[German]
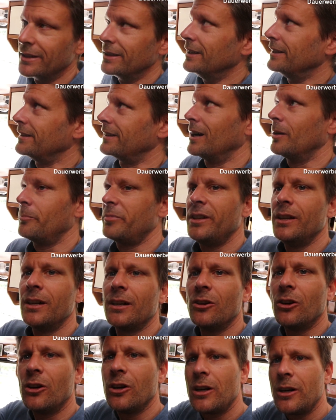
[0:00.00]
Ich habe hier
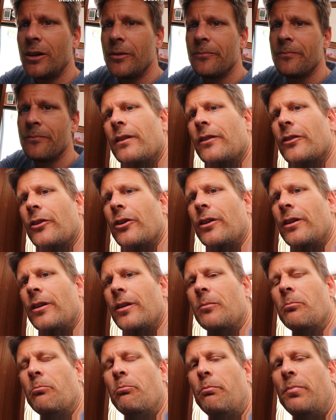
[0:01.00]
noch so
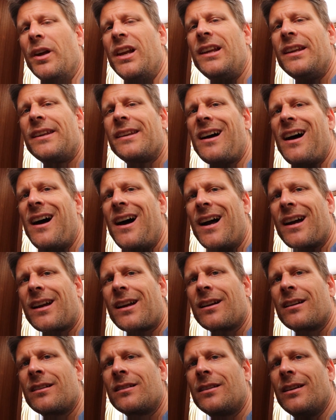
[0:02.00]
ein
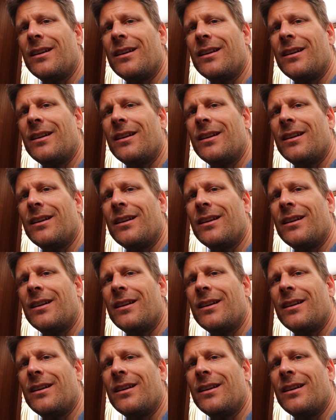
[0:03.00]
Billighaken,